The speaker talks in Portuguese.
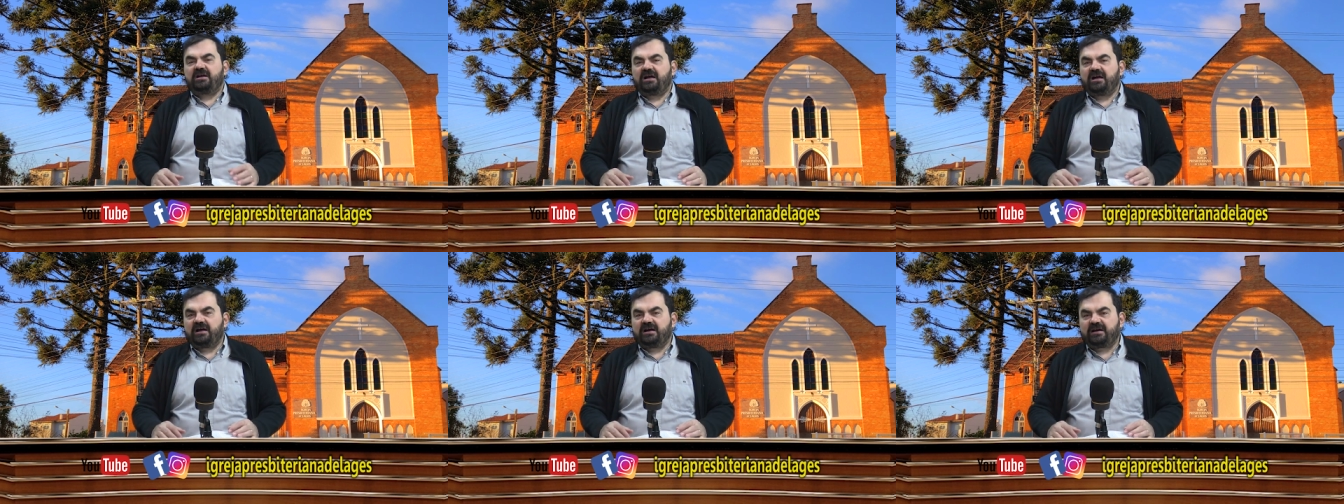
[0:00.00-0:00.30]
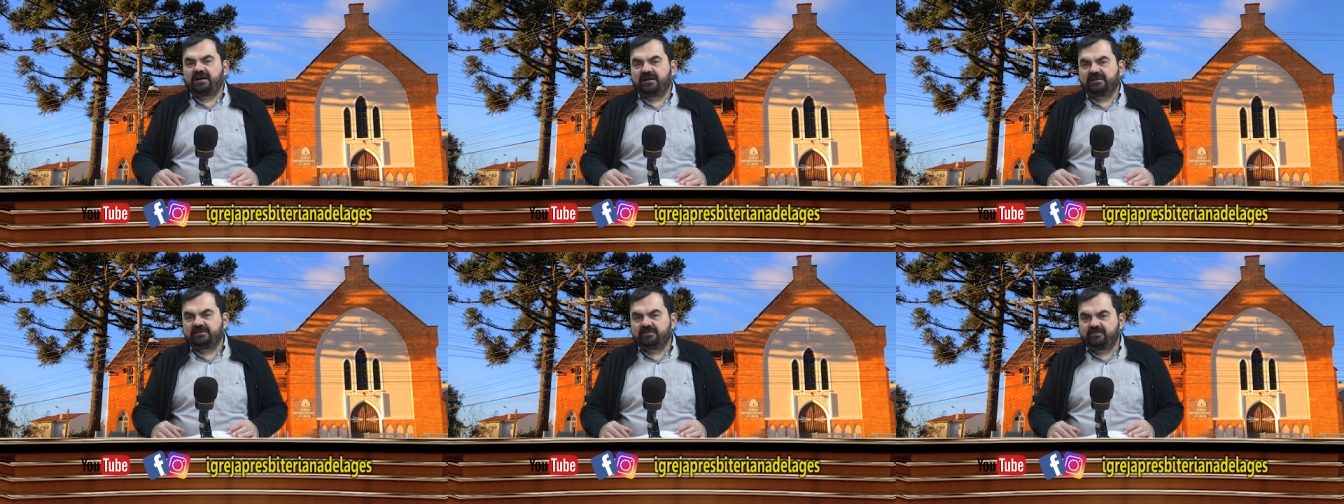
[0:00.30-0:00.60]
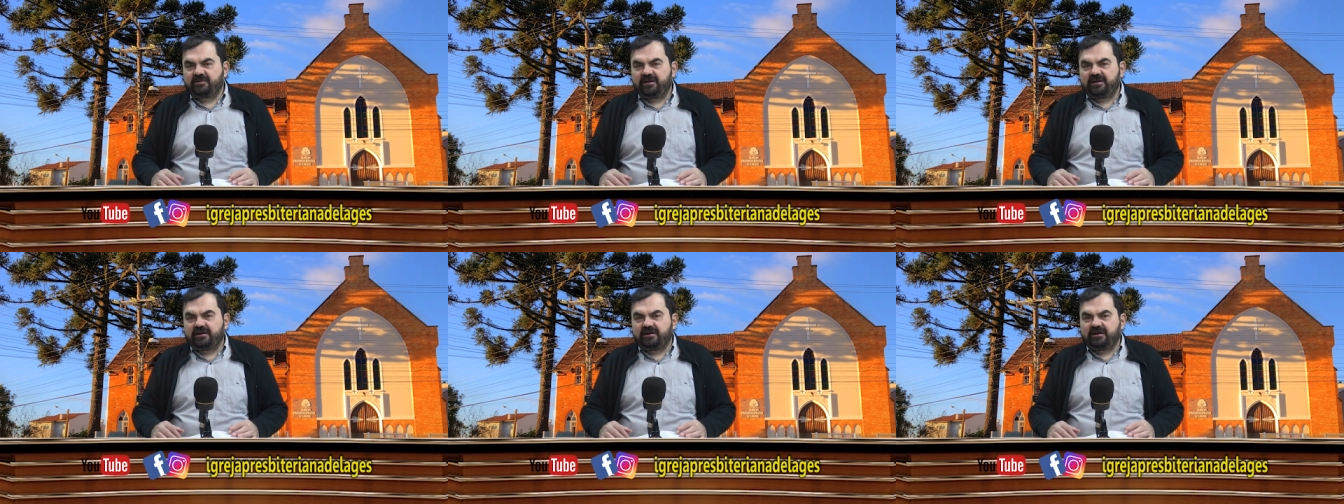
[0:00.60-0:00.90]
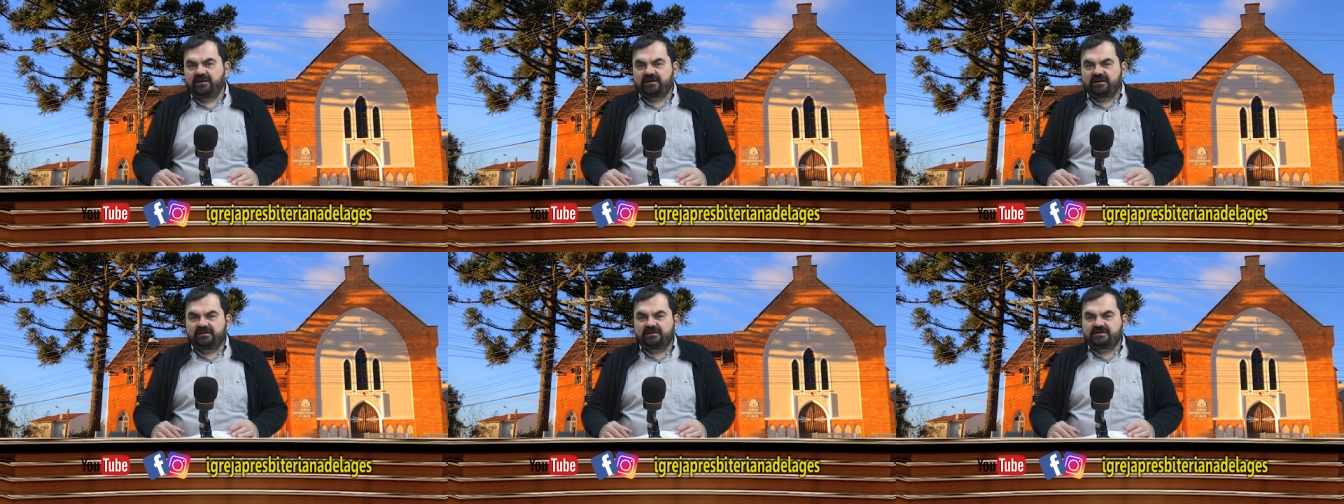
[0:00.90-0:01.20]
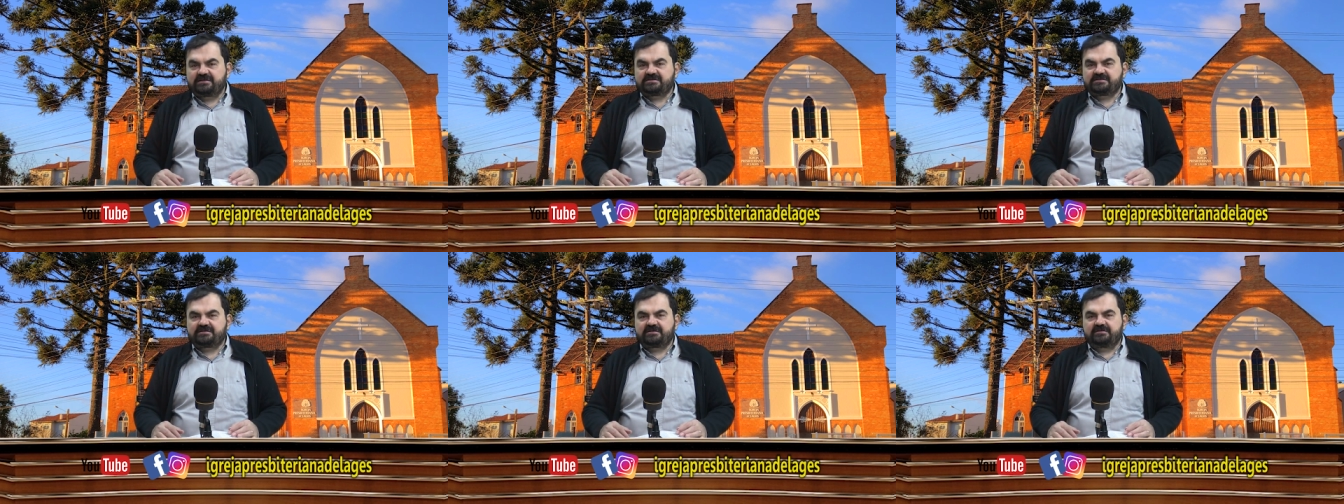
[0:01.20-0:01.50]
a cada manhã, a cada
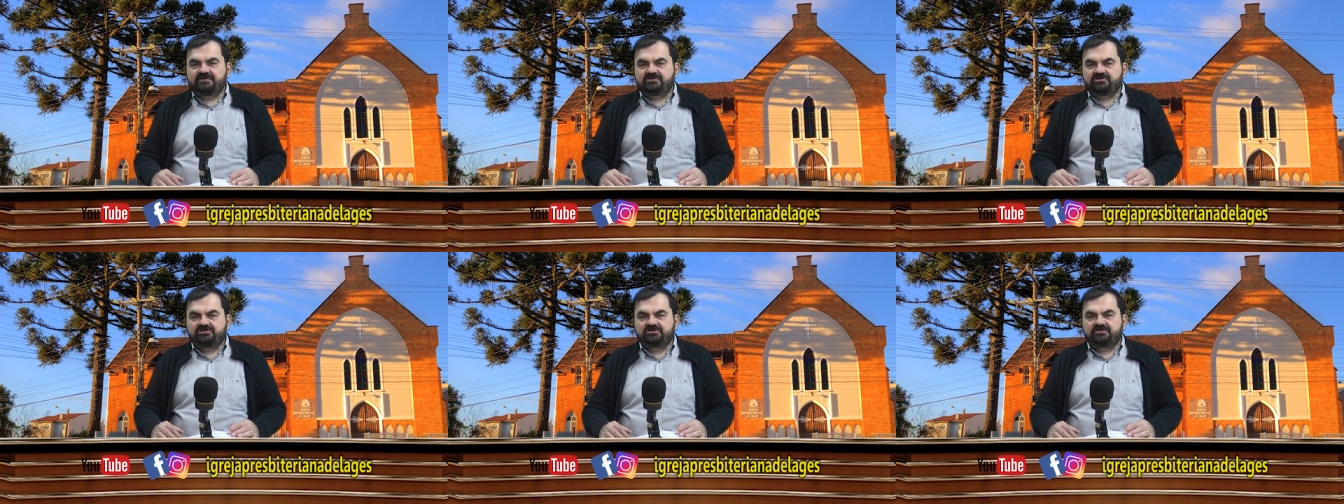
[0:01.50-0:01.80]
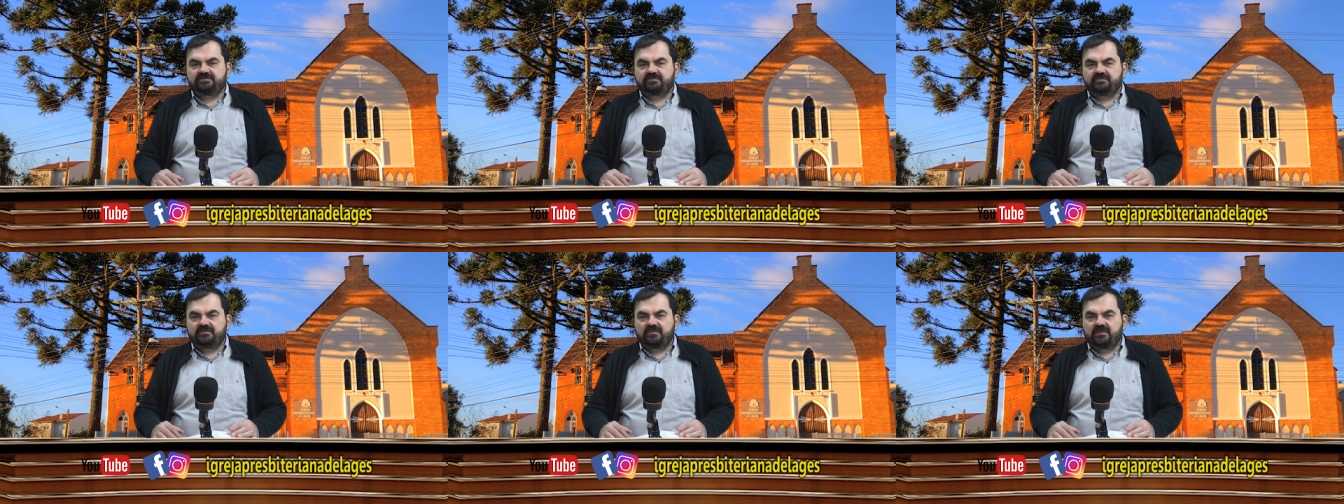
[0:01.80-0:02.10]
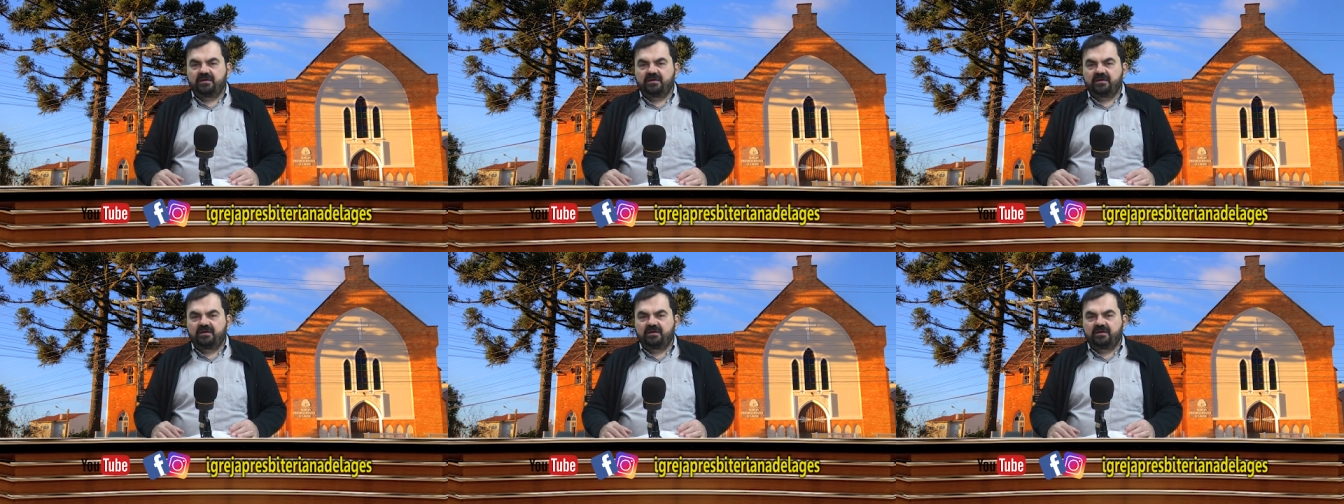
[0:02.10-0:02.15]
instante.